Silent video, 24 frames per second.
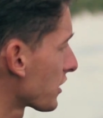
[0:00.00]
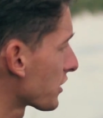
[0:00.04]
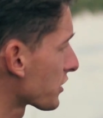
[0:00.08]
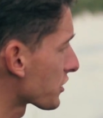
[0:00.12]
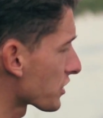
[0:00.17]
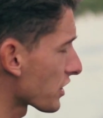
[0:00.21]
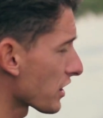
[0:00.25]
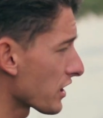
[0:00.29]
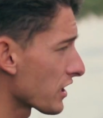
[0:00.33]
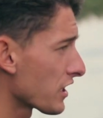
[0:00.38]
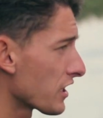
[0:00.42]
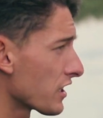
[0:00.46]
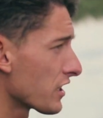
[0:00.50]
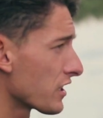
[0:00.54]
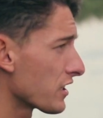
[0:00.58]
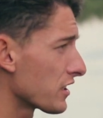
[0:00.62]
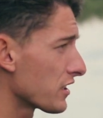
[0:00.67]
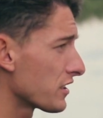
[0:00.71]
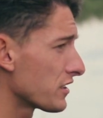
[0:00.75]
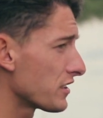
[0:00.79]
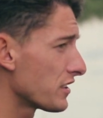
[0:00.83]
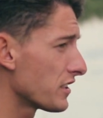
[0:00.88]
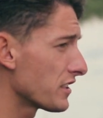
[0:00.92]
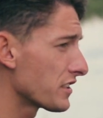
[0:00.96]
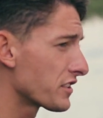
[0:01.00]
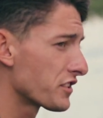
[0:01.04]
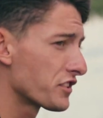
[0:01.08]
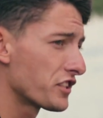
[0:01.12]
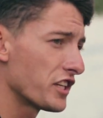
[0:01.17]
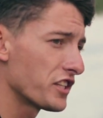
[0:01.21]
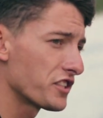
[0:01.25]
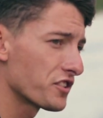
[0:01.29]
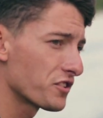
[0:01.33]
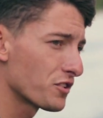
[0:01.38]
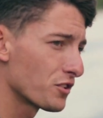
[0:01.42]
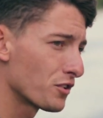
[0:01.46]
że jest
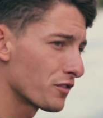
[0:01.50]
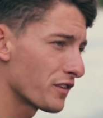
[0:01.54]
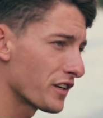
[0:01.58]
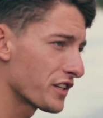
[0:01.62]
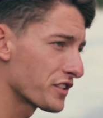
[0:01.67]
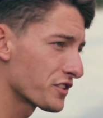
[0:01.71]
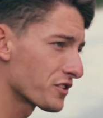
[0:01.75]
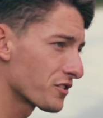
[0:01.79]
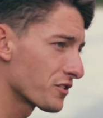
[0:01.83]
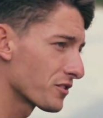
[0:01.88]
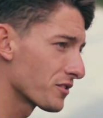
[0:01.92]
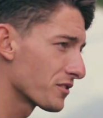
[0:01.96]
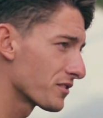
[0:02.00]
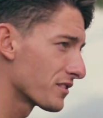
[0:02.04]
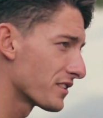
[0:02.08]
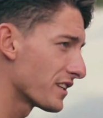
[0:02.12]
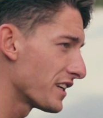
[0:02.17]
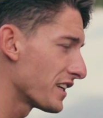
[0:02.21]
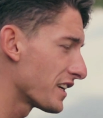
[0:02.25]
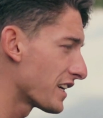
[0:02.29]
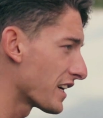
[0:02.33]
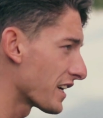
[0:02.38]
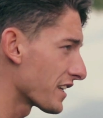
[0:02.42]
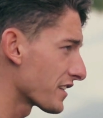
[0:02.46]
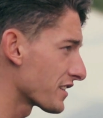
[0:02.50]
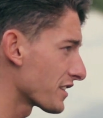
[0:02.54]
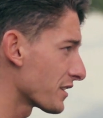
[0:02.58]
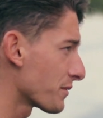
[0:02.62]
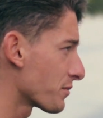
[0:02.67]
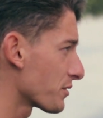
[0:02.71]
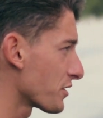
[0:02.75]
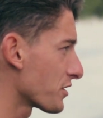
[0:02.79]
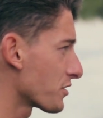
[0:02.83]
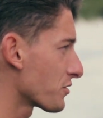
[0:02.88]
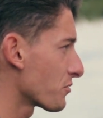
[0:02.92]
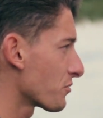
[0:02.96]
ciężko wręcz go delikatnie
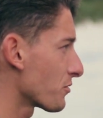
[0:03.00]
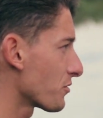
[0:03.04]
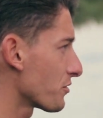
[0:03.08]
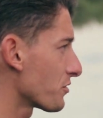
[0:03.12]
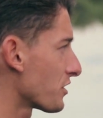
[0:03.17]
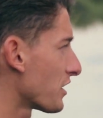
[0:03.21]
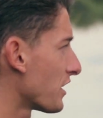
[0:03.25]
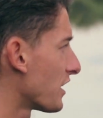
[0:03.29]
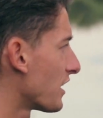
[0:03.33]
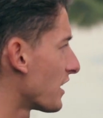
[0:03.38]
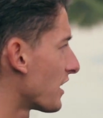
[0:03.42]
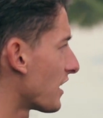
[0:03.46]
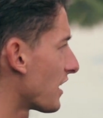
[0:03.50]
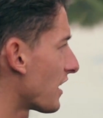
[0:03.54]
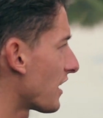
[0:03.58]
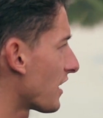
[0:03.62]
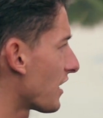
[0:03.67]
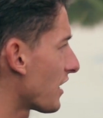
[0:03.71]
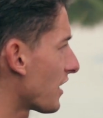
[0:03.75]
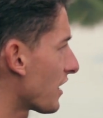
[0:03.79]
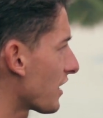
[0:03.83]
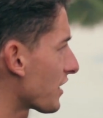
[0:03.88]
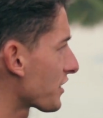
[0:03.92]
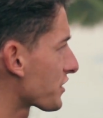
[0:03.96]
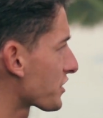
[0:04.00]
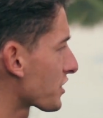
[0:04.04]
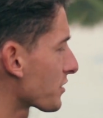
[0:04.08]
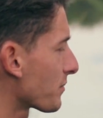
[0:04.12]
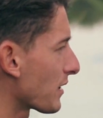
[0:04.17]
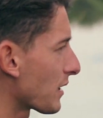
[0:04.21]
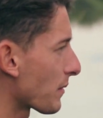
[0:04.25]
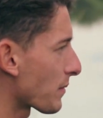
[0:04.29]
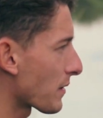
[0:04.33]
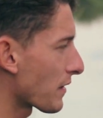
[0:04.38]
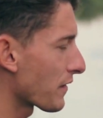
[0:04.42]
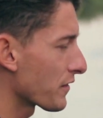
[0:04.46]
przesunąć, a
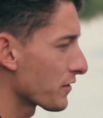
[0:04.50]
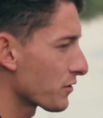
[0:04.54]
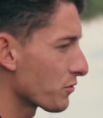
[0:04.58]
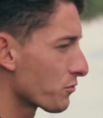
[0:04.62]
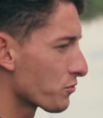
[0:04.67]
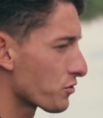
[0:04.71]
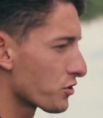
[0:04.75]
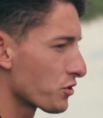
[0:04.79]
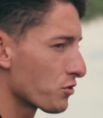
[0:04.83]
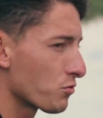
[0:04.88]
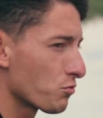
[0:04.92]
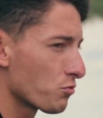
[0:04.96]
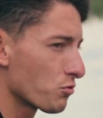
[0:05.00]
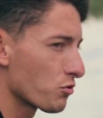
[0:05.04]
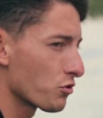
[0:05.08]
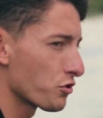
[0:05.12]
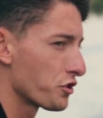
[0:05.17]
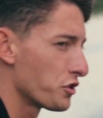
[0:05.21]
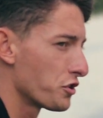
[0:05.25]
trzeba naprawdę użyć dużo